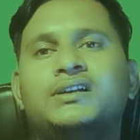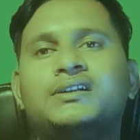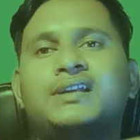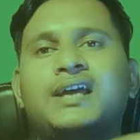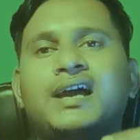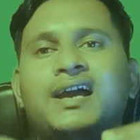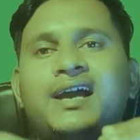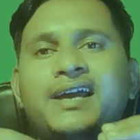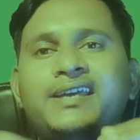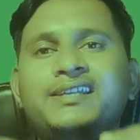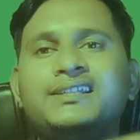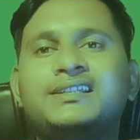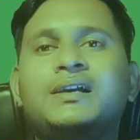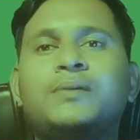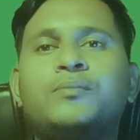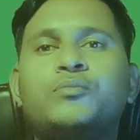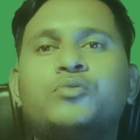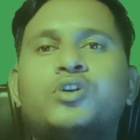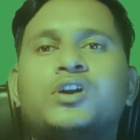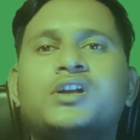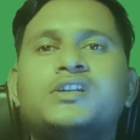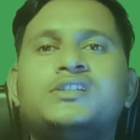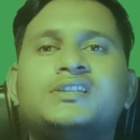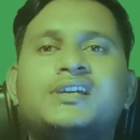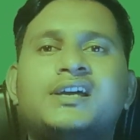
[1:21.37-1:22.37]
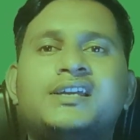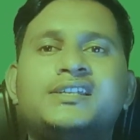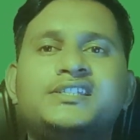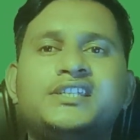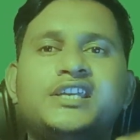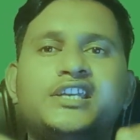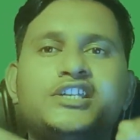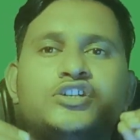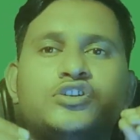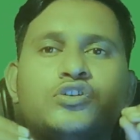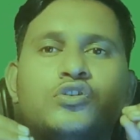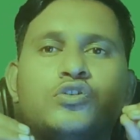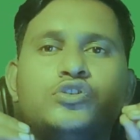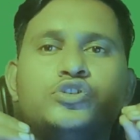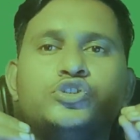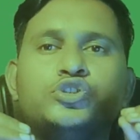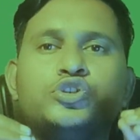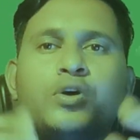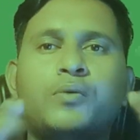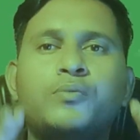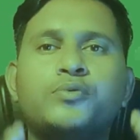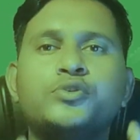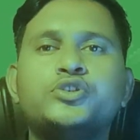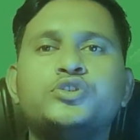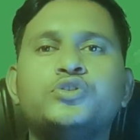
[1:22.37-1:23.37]
টাকা ইনকাম করা যায় সেই সকল
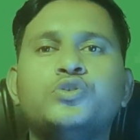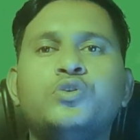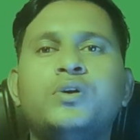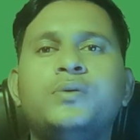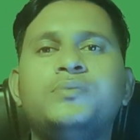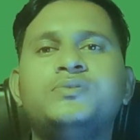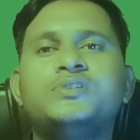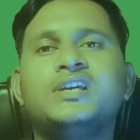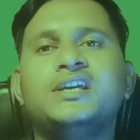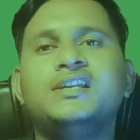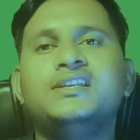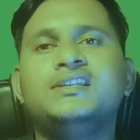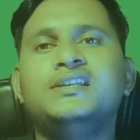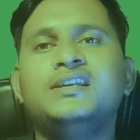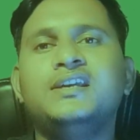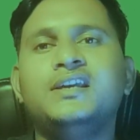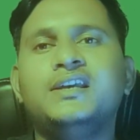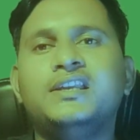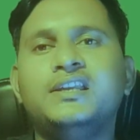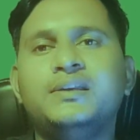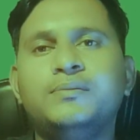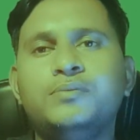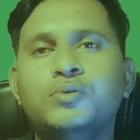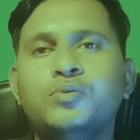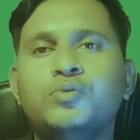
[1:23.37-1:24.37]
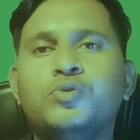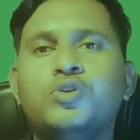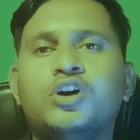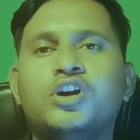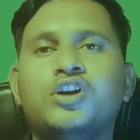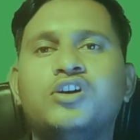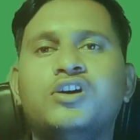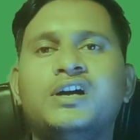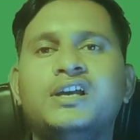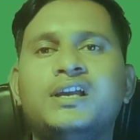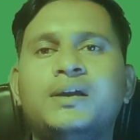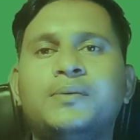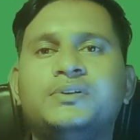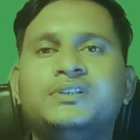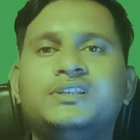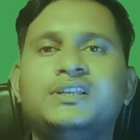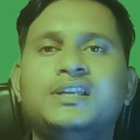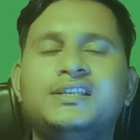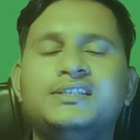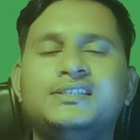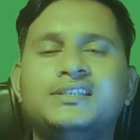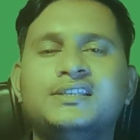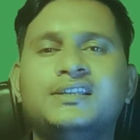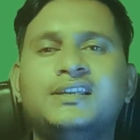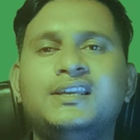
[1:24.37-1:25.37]
সমস্ত ওয়েবসাইট নিয়ে রিভিউ করা হয় আমাদের
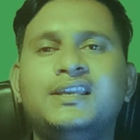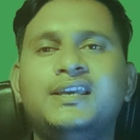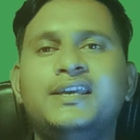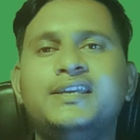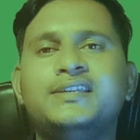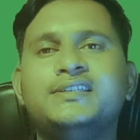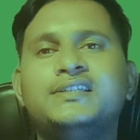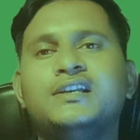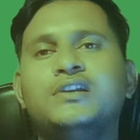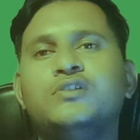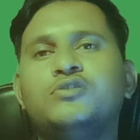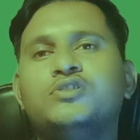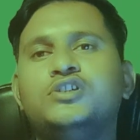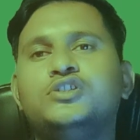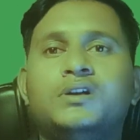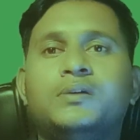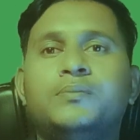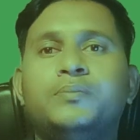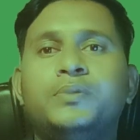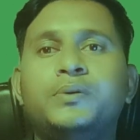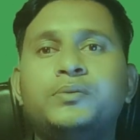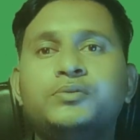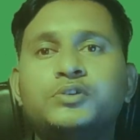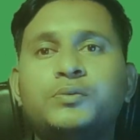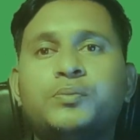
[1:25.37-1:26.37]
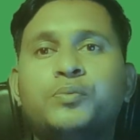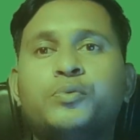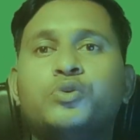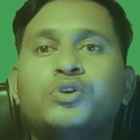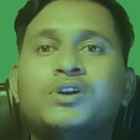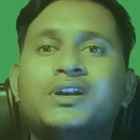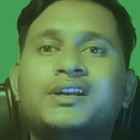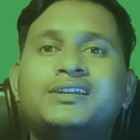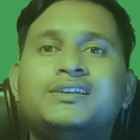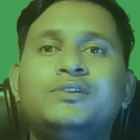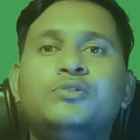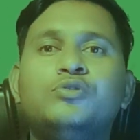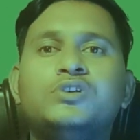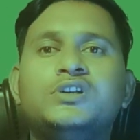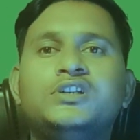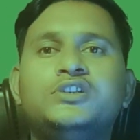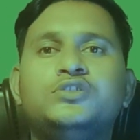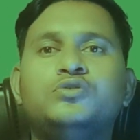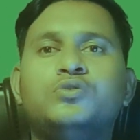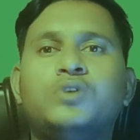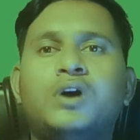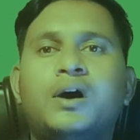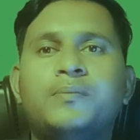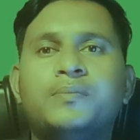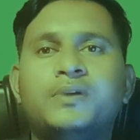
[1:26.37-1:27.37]
এই চ্যানেলে এছাড়াও কিন্তু বিভিন্ন প্রোডাক্ট নিয়েও
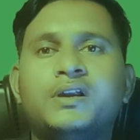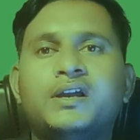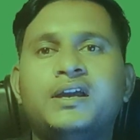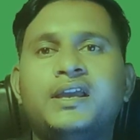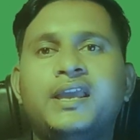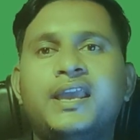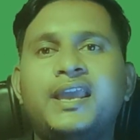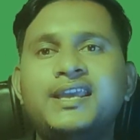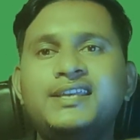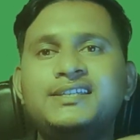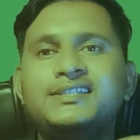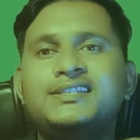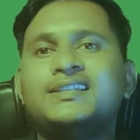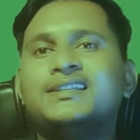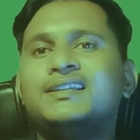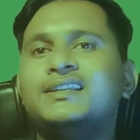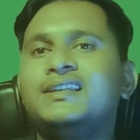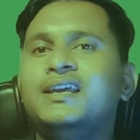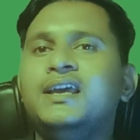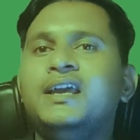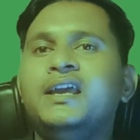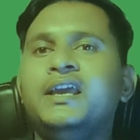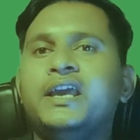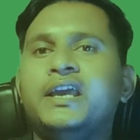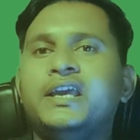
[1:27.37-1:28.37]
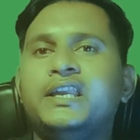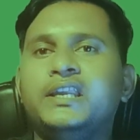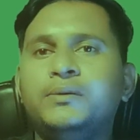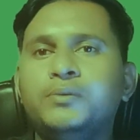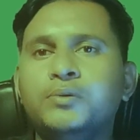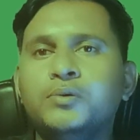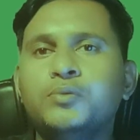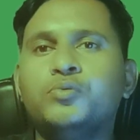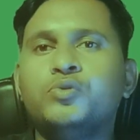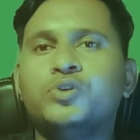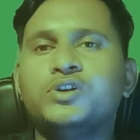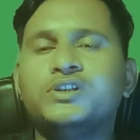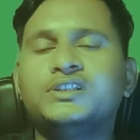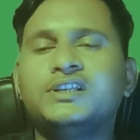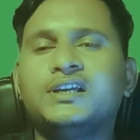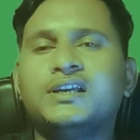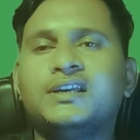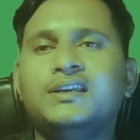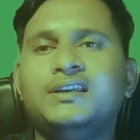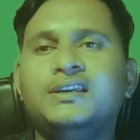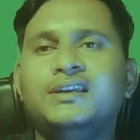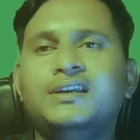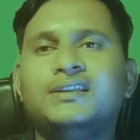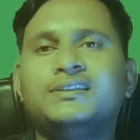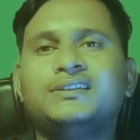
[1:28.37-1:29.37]
কিন্তু আমরা এই চ্যানেলে রিভিউ করে
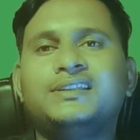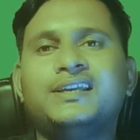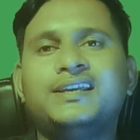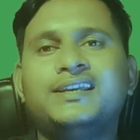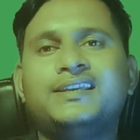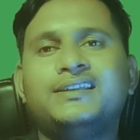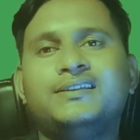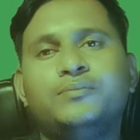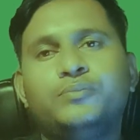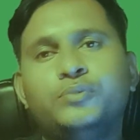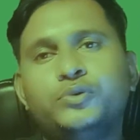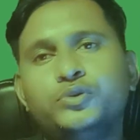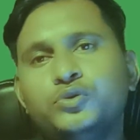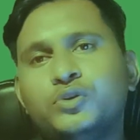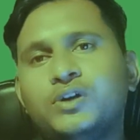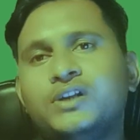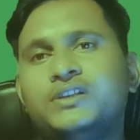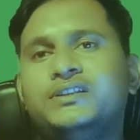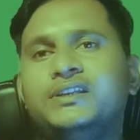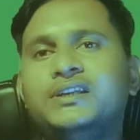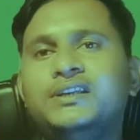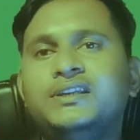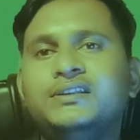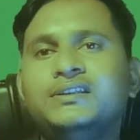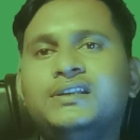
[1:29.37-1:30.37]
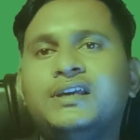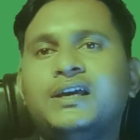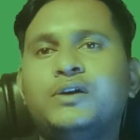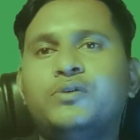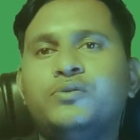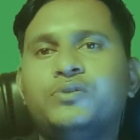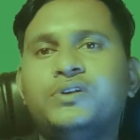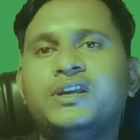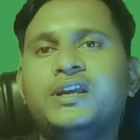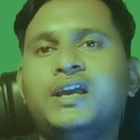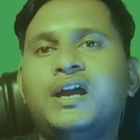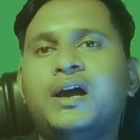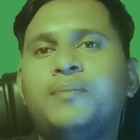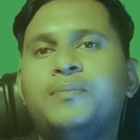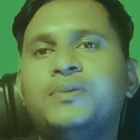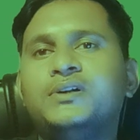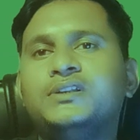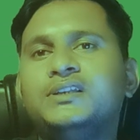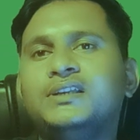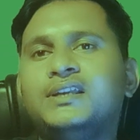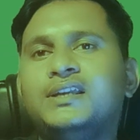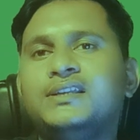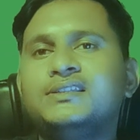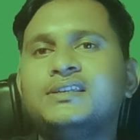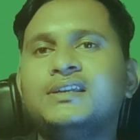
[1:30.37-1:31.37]
থাকি তাই বন্ধুরা দেরি না করে
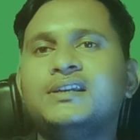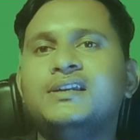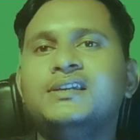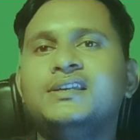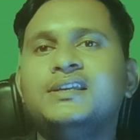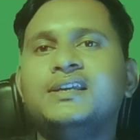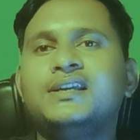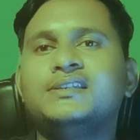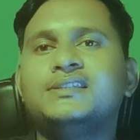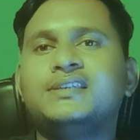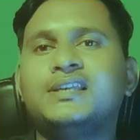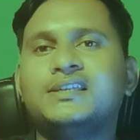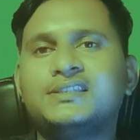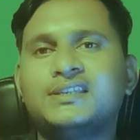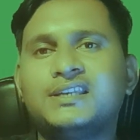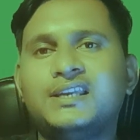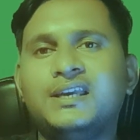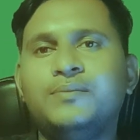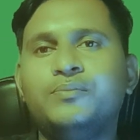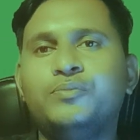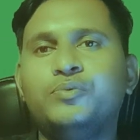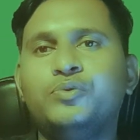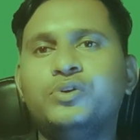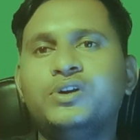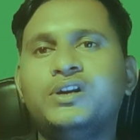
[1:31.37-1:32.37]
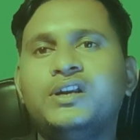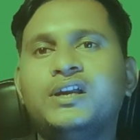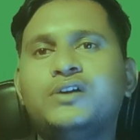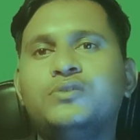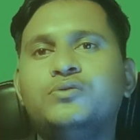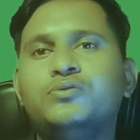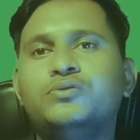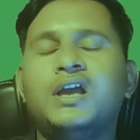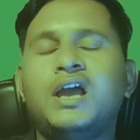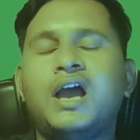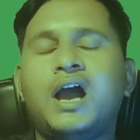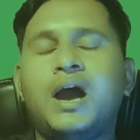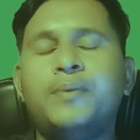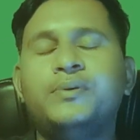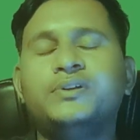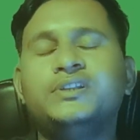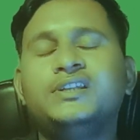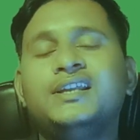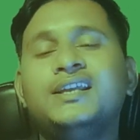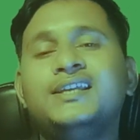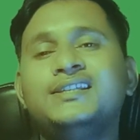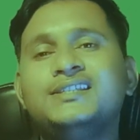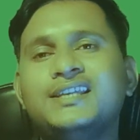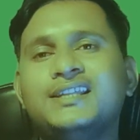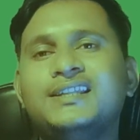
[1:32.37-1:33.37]
আমাদের এই চ্যানেলটিকে সাবস্ক্রাইব করে রাখুন আমাদের
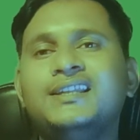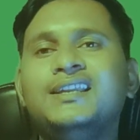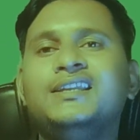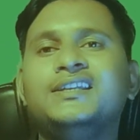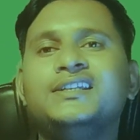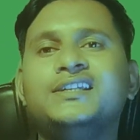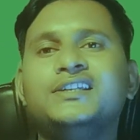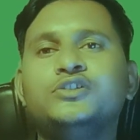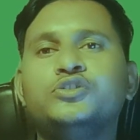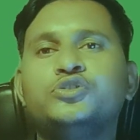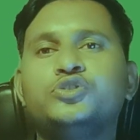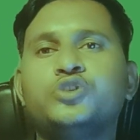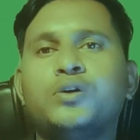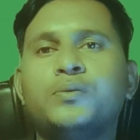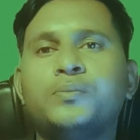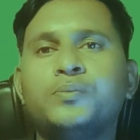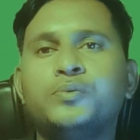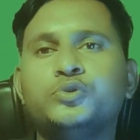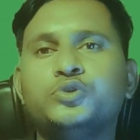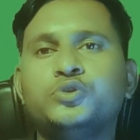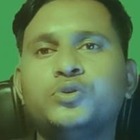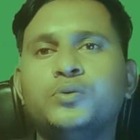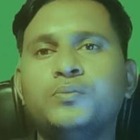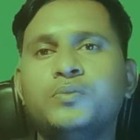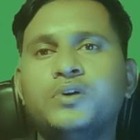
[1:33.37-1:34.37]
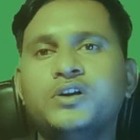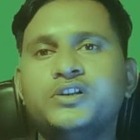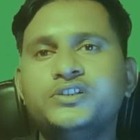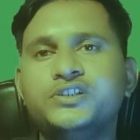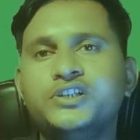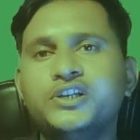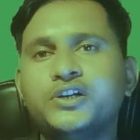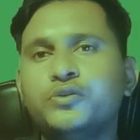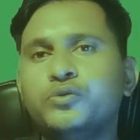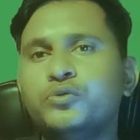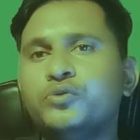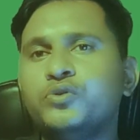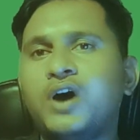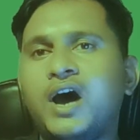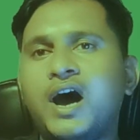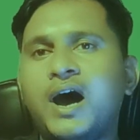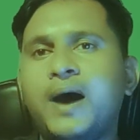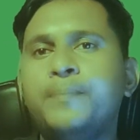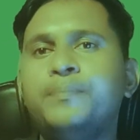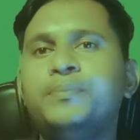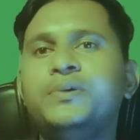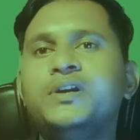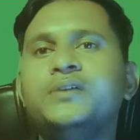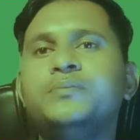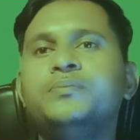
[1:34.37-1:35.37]
এই চ্যানেলেই কিন্তু সর্বপ্রথম যে কোনো
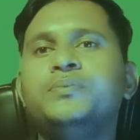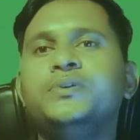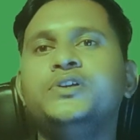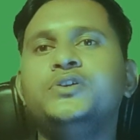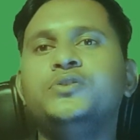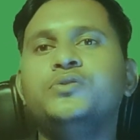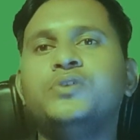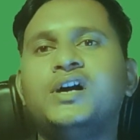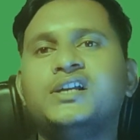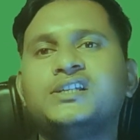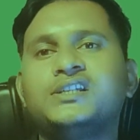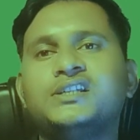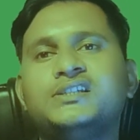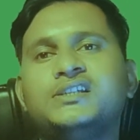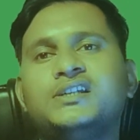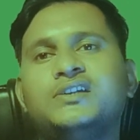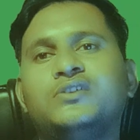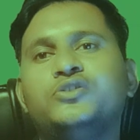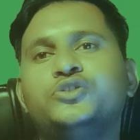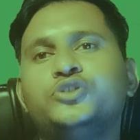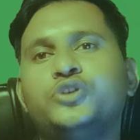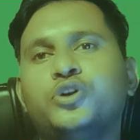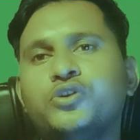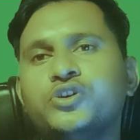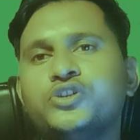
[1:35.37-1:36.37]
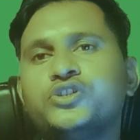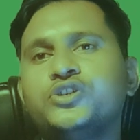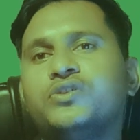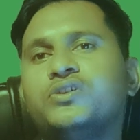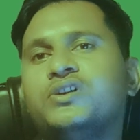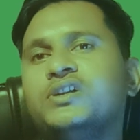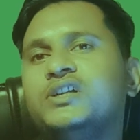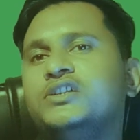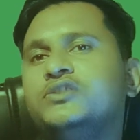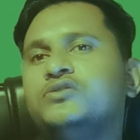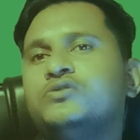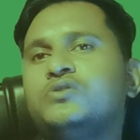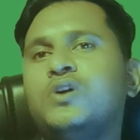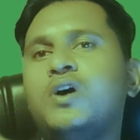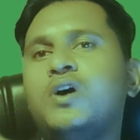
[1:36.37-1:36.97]
আপডেট ভিডিও আসার সঙ্গে সঙ্গে কিন্তু